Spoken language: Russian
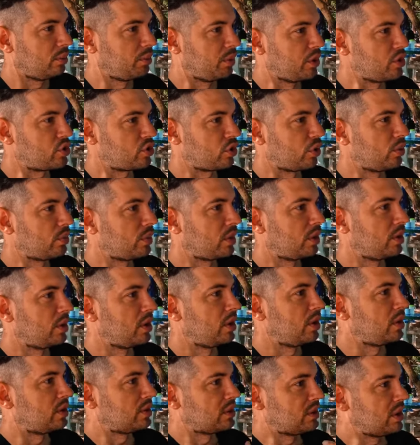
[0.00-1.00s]
Причем,
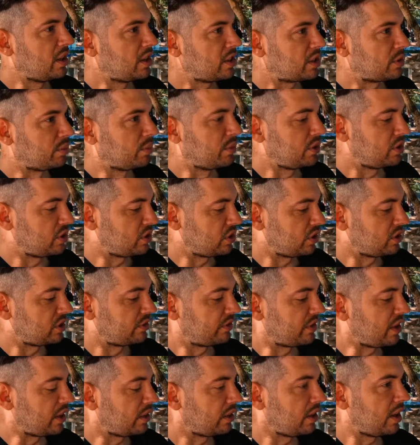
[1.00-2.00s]
знаешь, мы сейчас
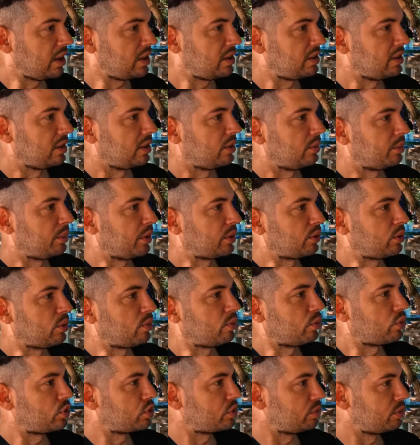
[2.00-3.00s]
в Таиланде,
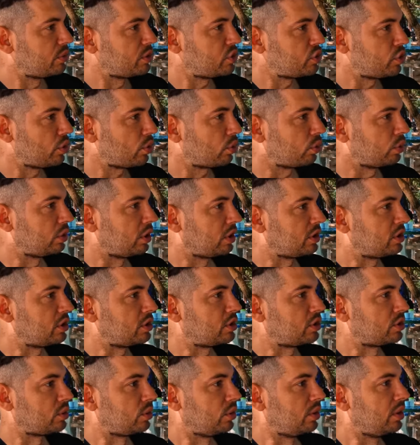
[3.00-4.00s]
потом можем еще
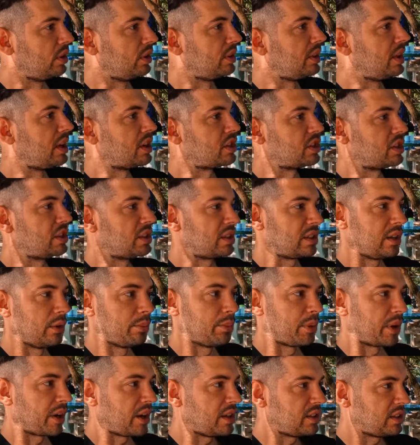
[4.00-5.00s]
куда-то срулить, даже если
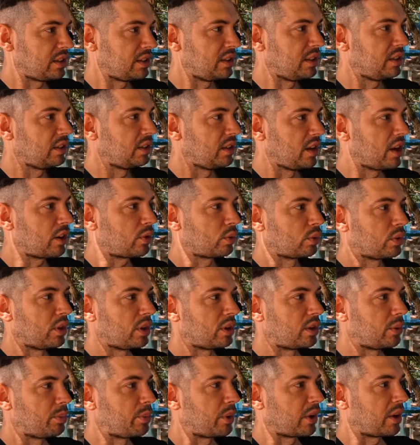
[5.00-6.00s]
по России, да,
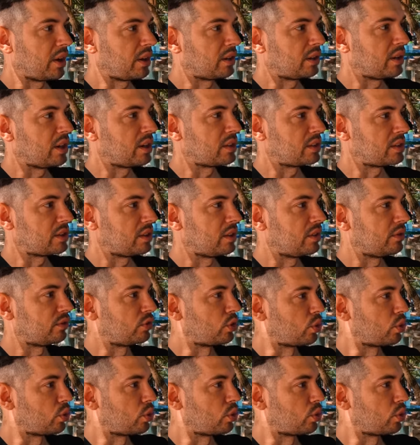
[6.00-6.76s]
куда-то покататься,